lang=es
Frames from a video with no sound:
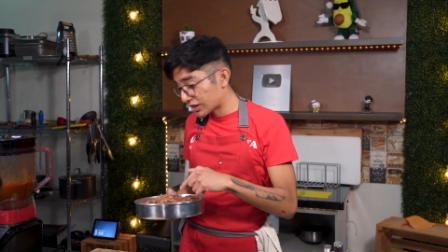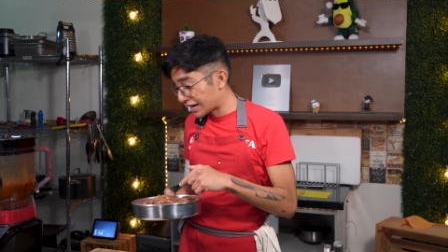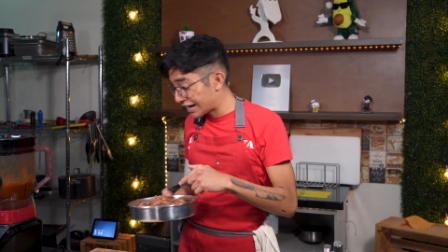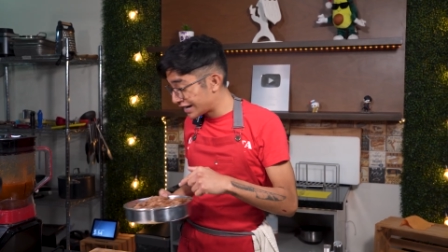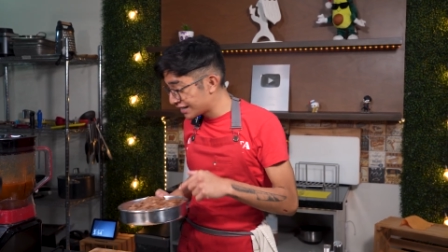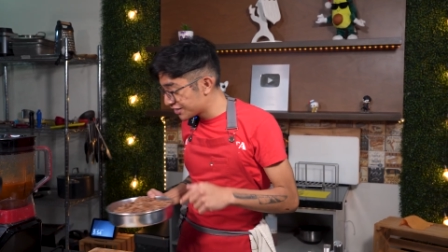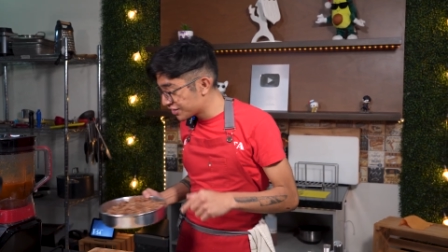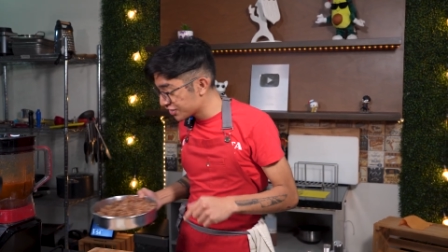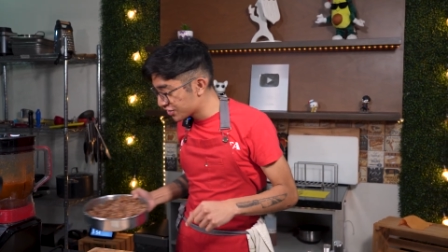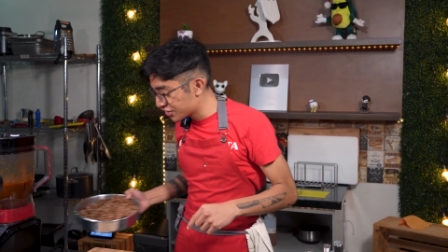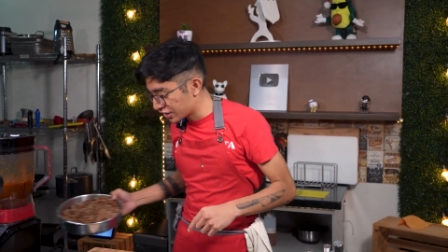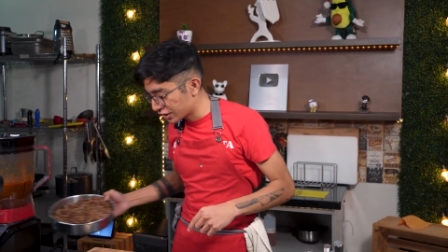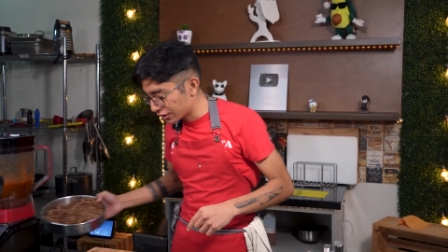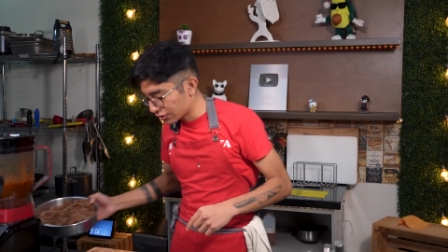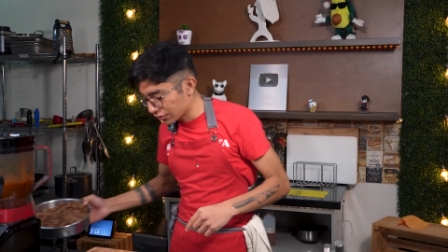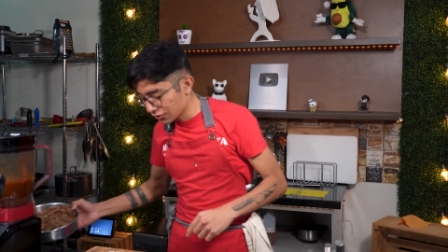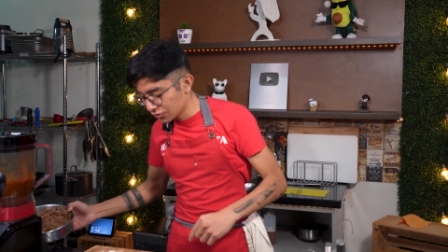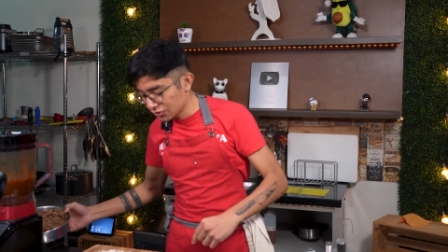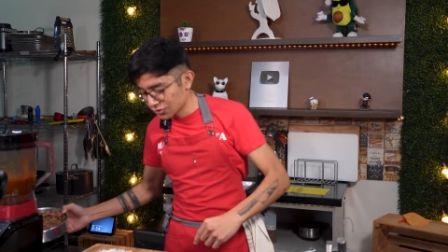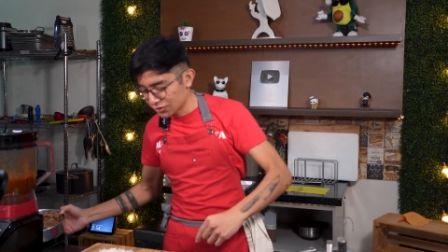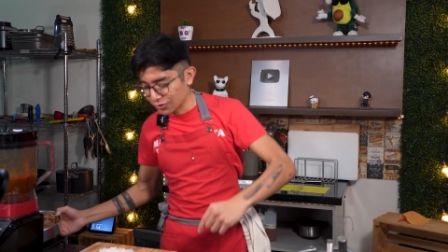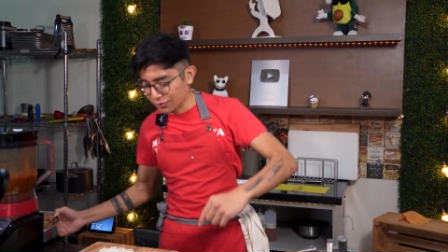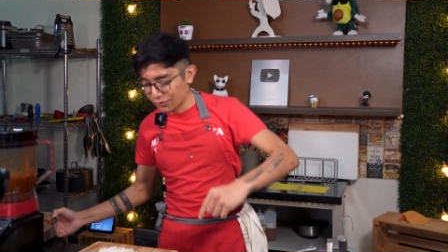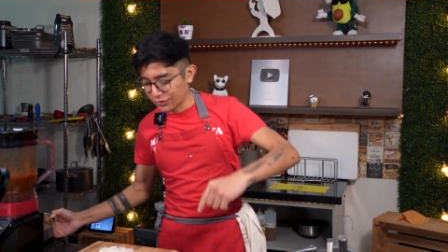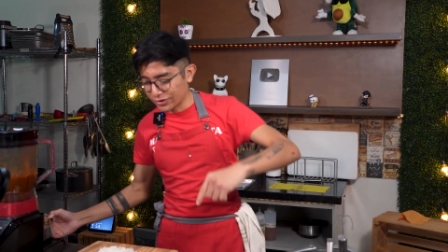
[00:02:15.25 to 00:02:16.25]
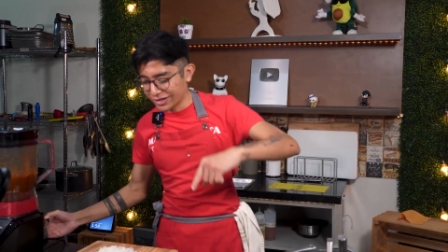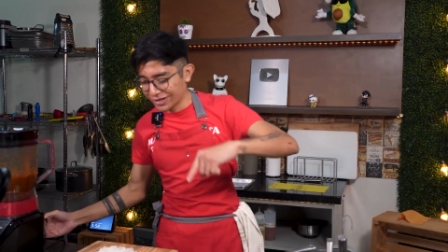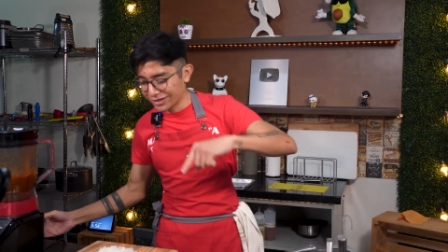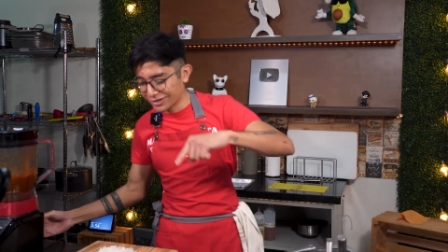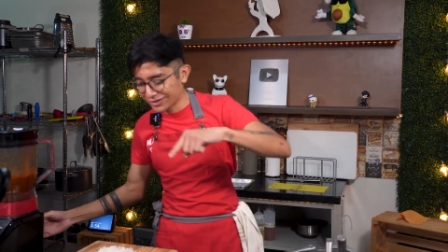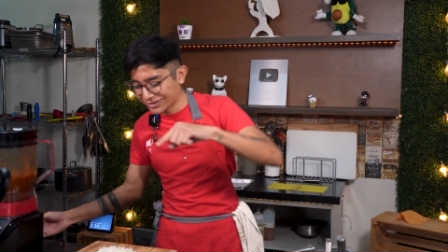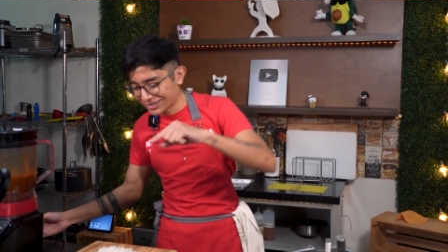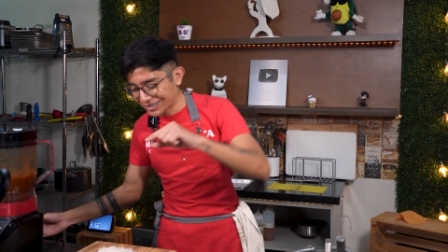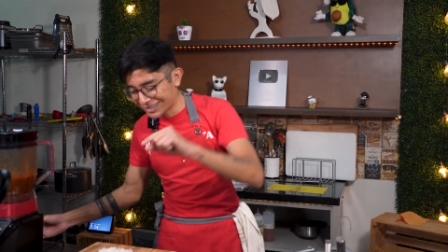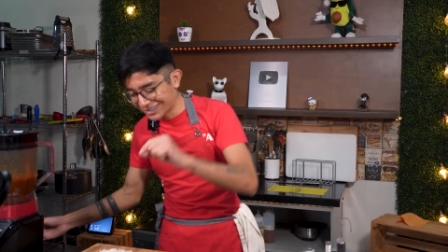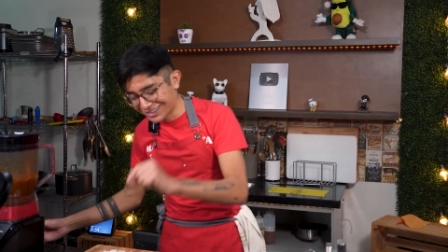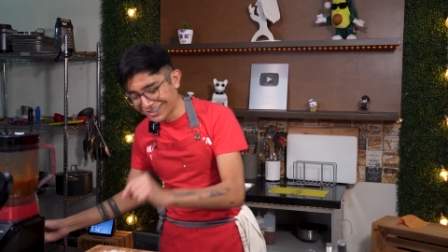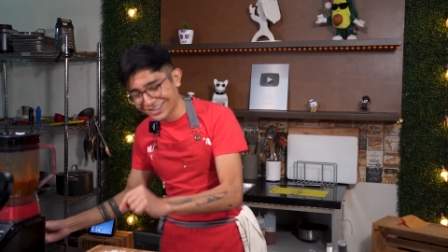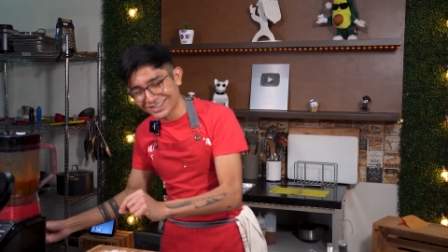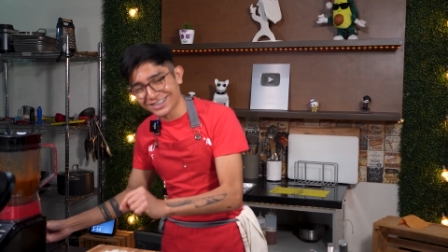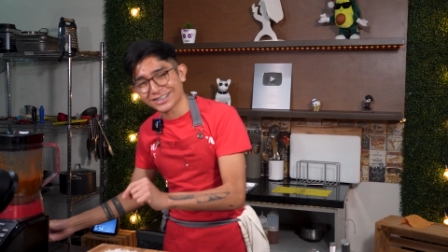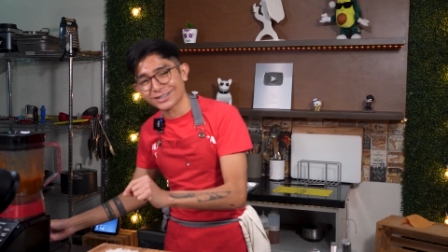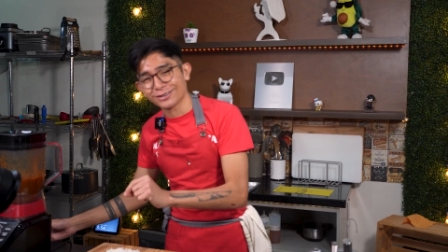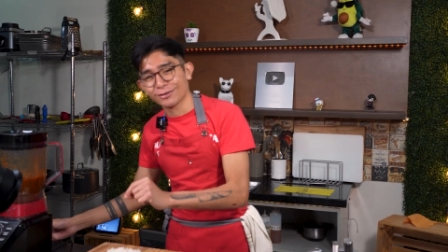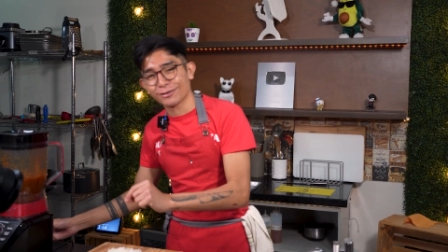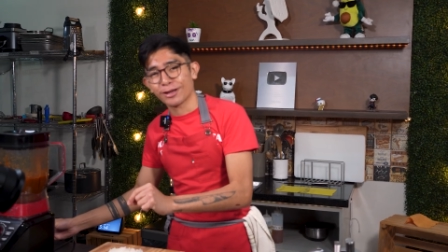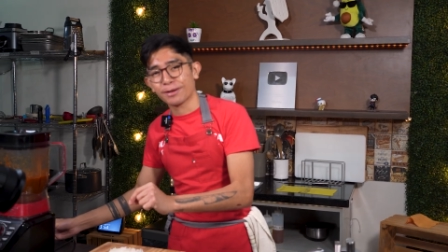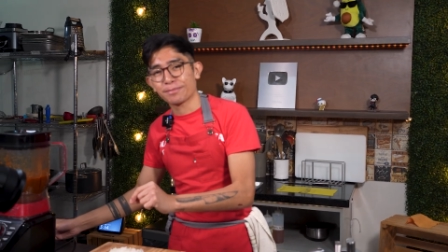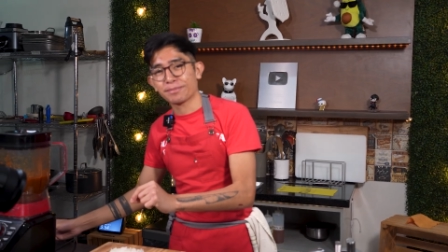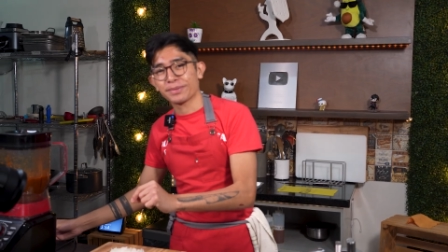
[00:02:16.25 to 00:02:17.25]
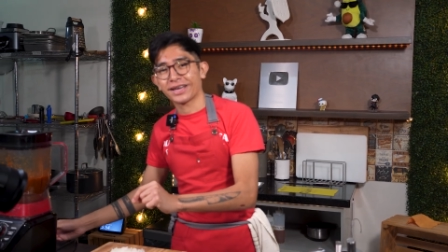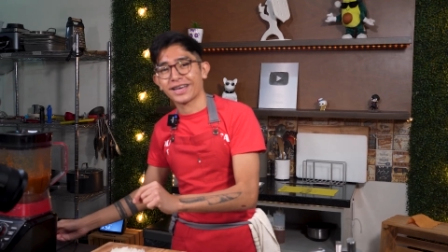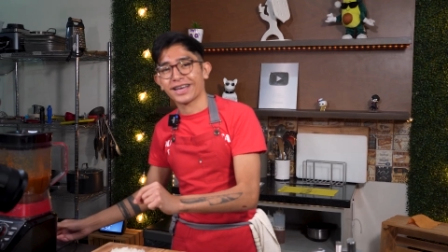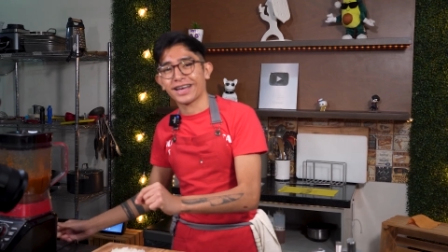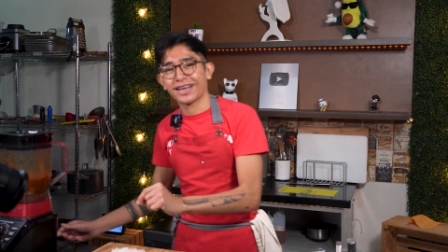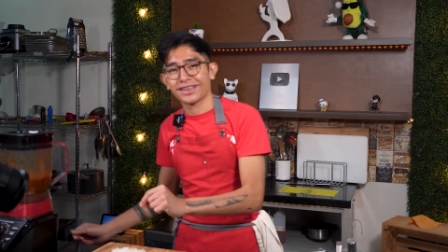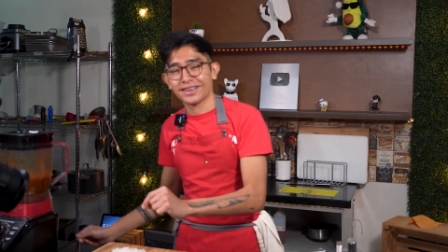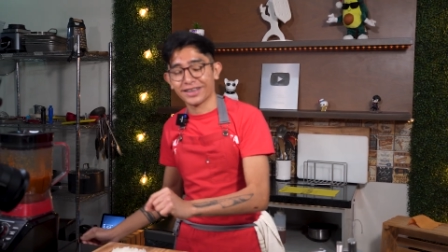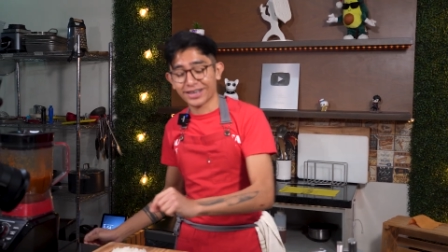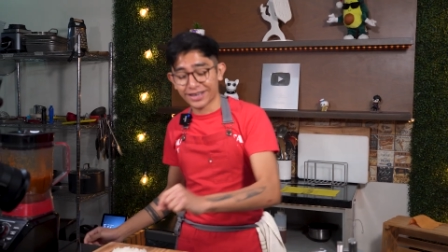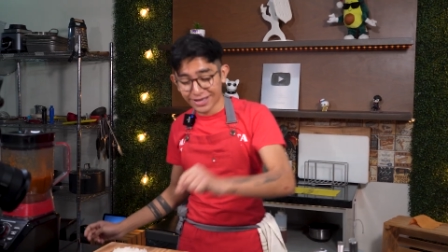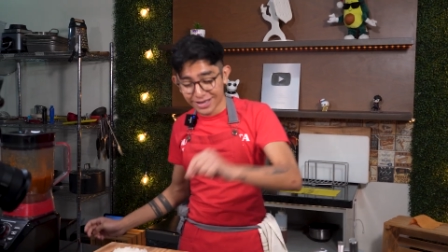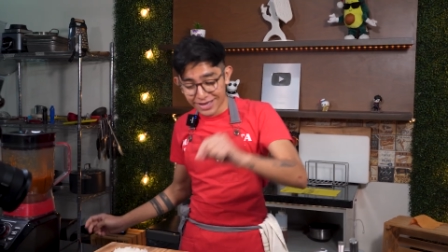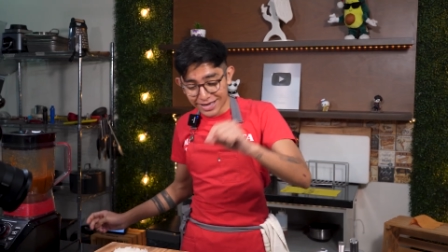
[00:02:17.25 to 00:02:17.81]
al chicharrón sofriendo tantita cebolla picada